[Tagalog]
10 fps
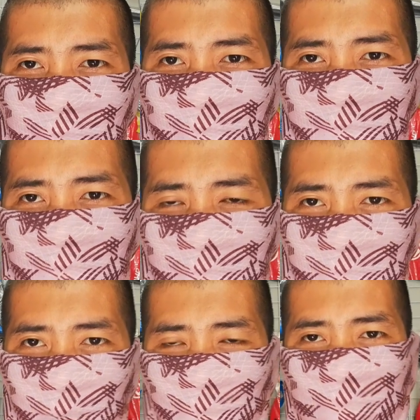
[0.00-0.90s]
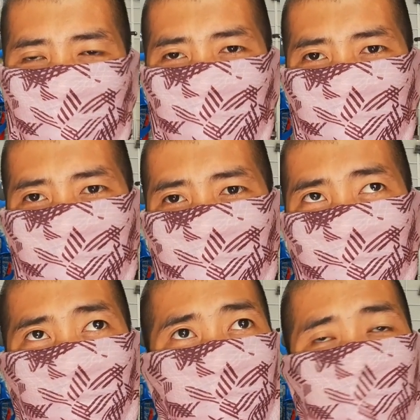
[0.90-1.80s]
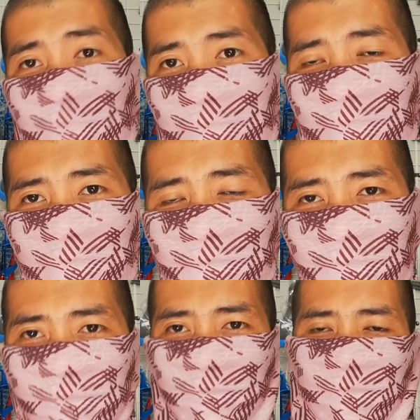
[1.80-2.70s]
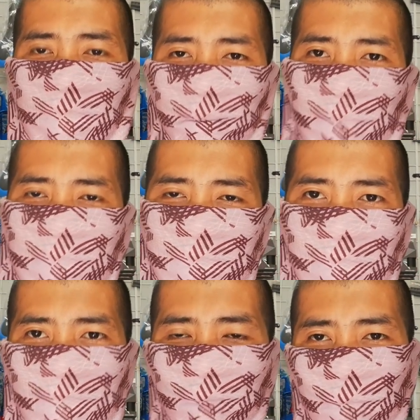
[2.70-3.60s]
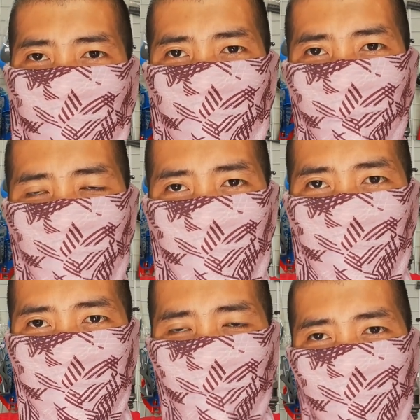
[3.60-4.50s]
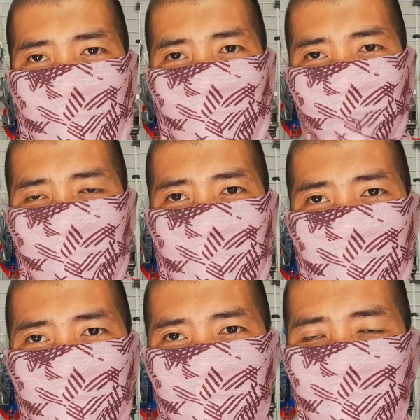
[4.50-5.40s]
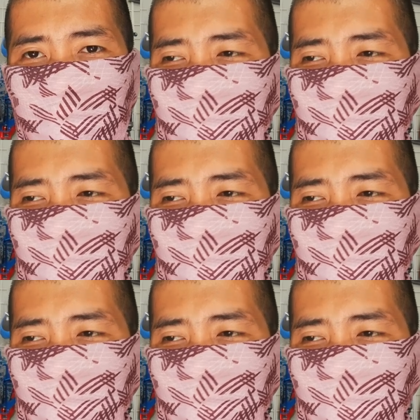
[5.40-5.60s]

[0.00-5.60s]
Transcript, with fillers: yan sa Binyang Second. Yan, Binyang Second, Bukawi, Bulacan. So mag-unbox tayo